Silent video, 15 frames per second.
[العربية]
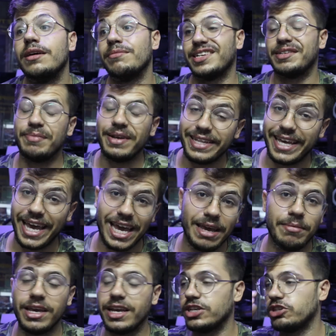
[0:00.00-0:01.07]
بس
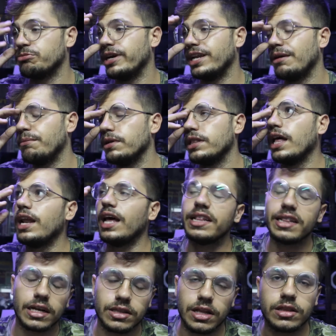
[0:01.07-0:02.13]
بالجيمنج اجمالا بضل
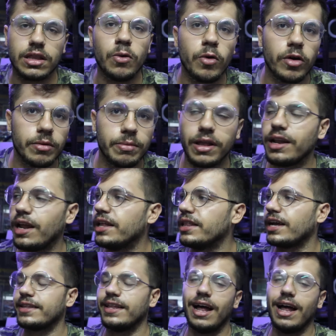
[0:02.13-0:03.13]
عندك تطور بضل عندك